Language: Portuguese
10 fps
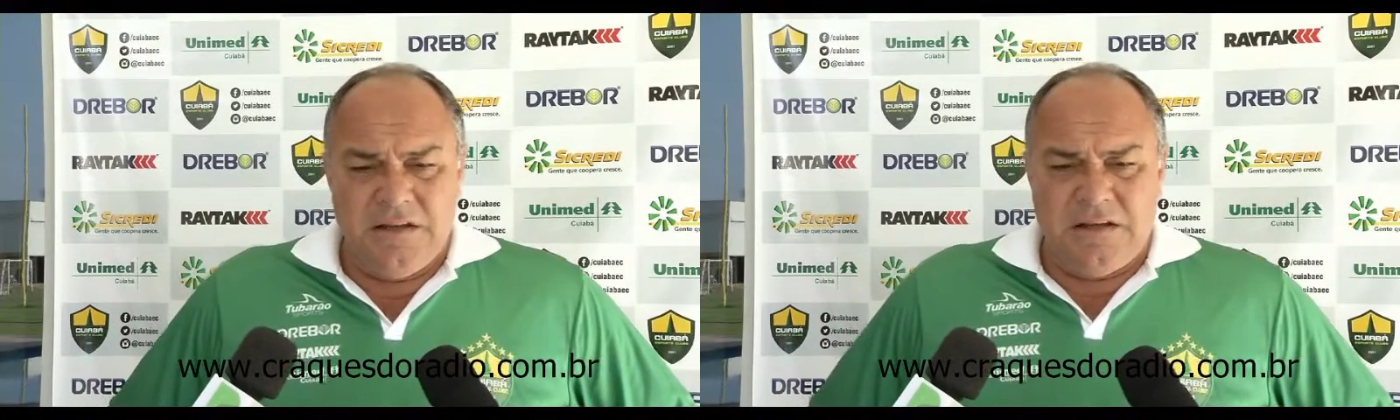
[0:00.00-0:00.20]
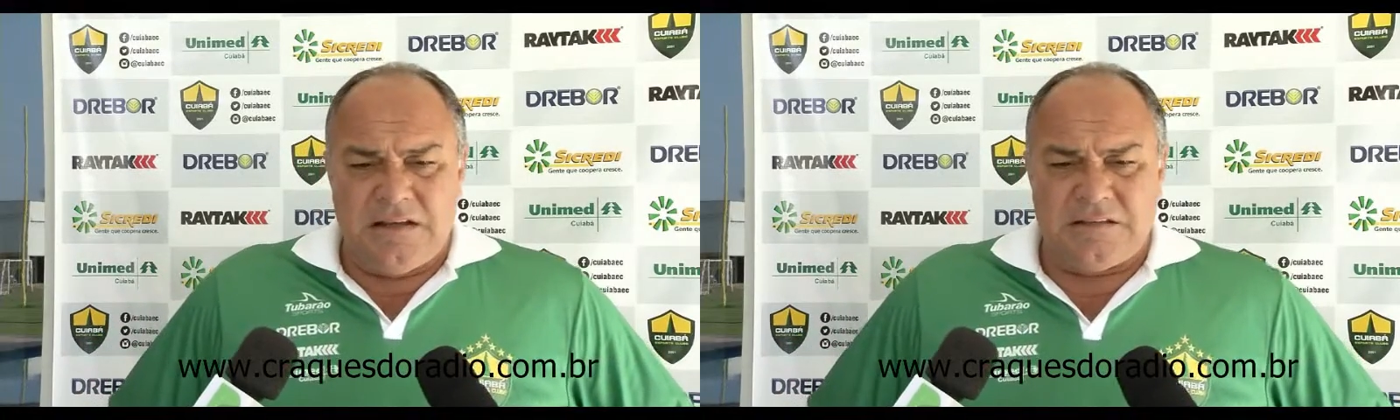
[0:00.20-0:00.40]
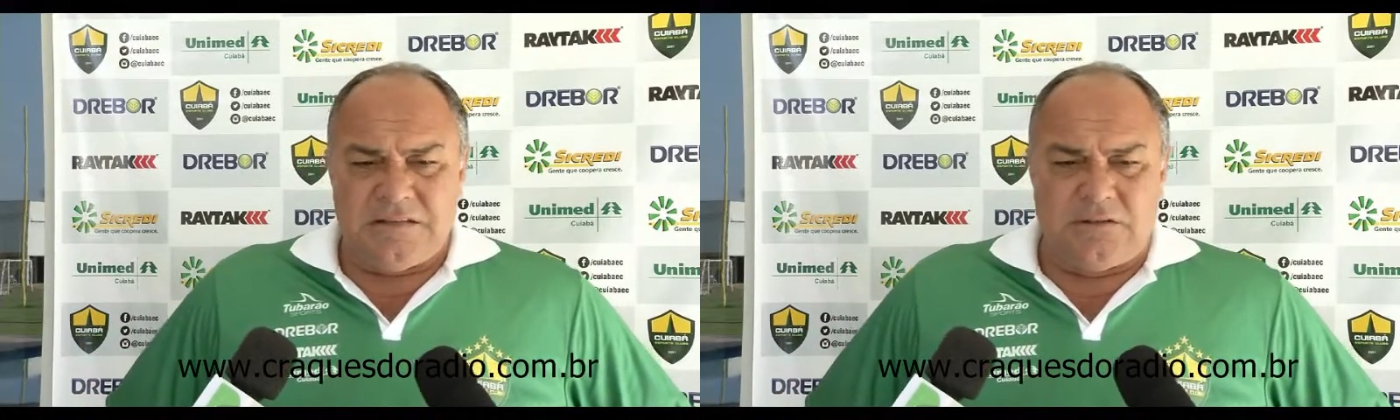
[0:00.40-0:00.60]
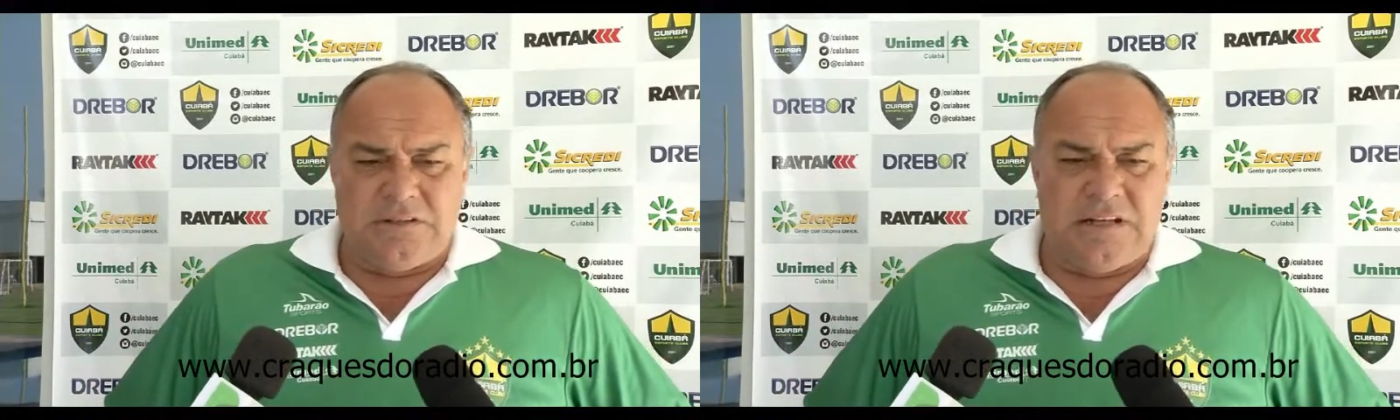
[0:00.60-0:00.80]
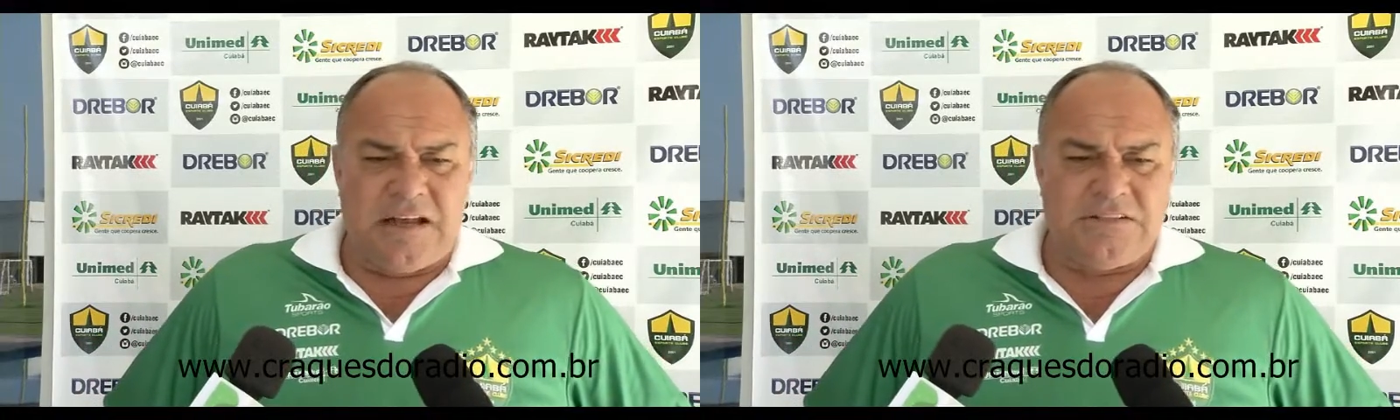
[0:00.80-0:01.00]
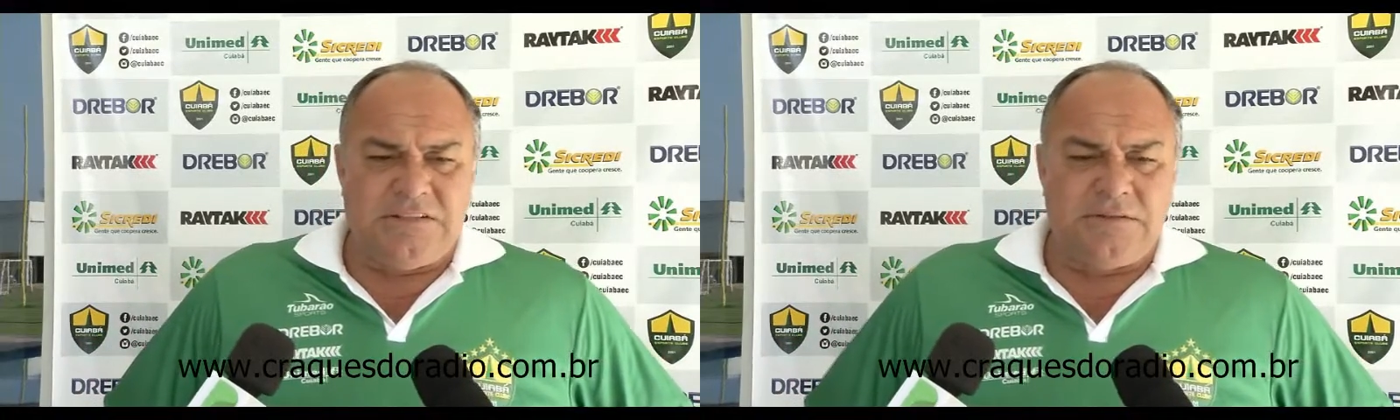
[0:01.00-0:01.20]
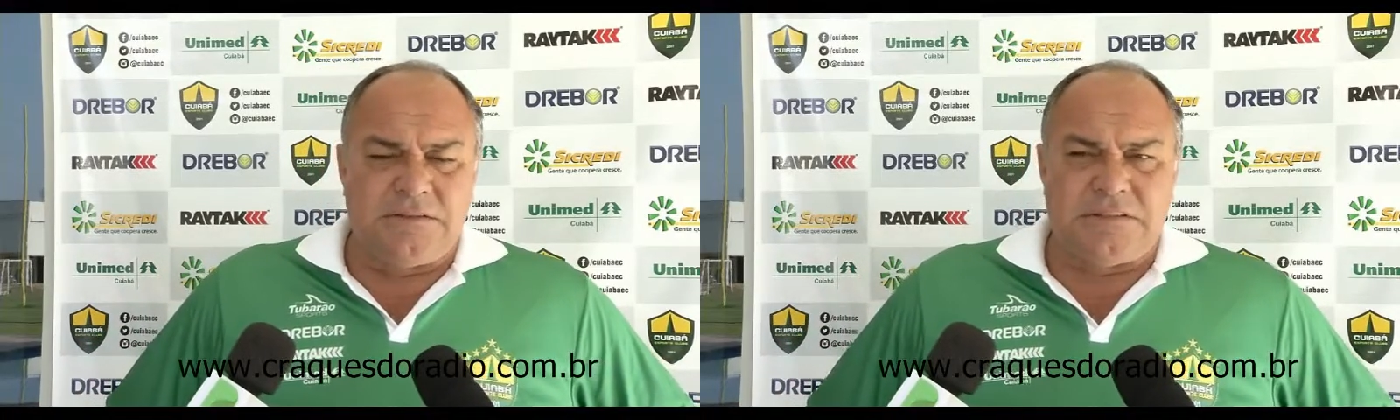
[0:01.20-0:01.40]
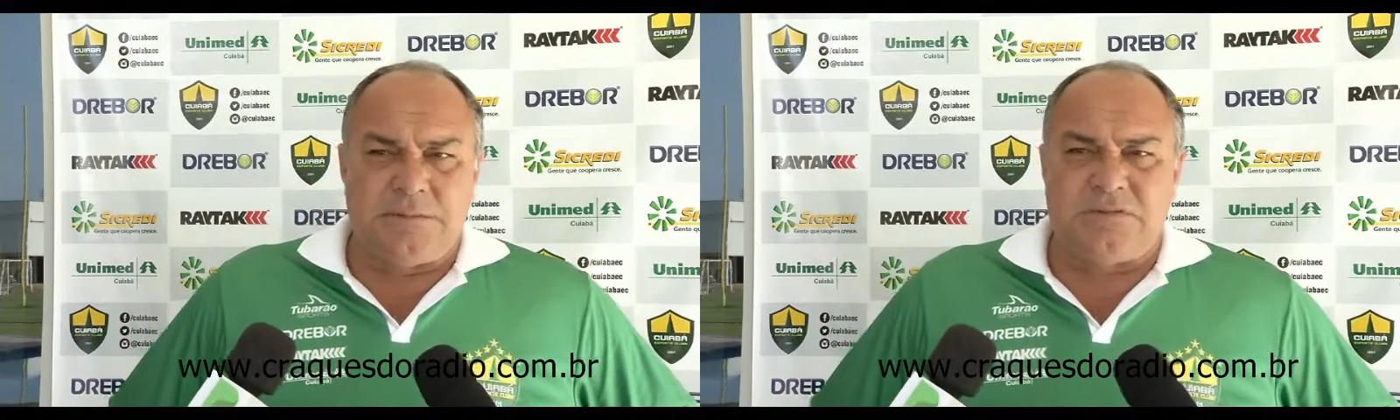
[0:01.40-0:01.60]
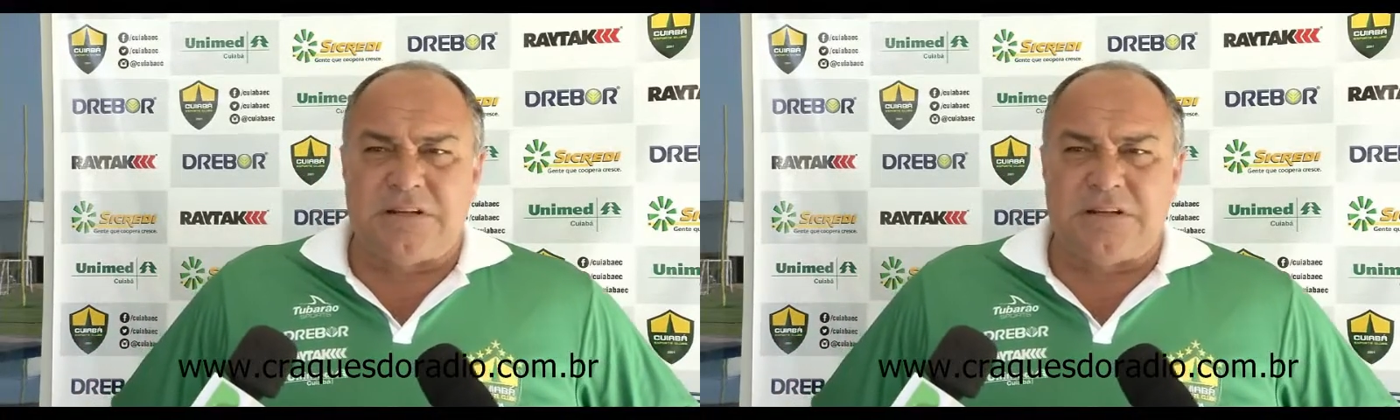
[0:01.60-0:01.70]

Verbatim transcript: essas alternativas, temos